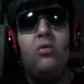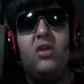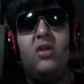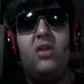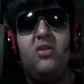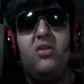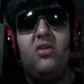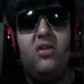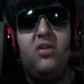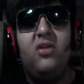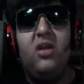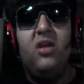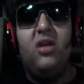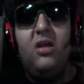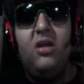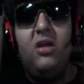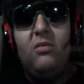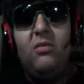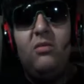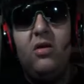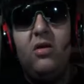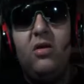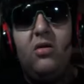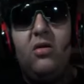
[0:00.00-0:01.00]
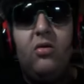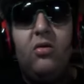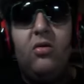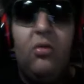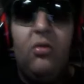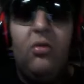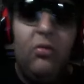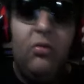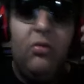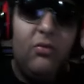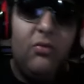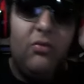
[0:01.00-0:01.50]
un streamer
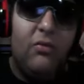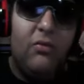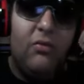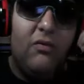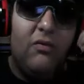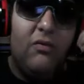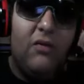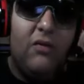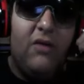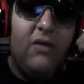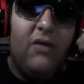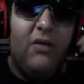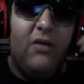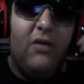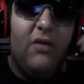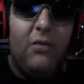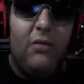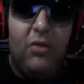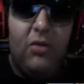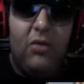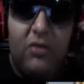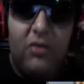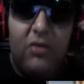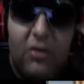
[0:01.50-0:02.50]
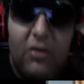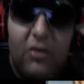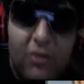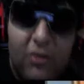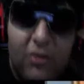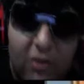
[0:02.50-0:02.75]
o un bueno, famoso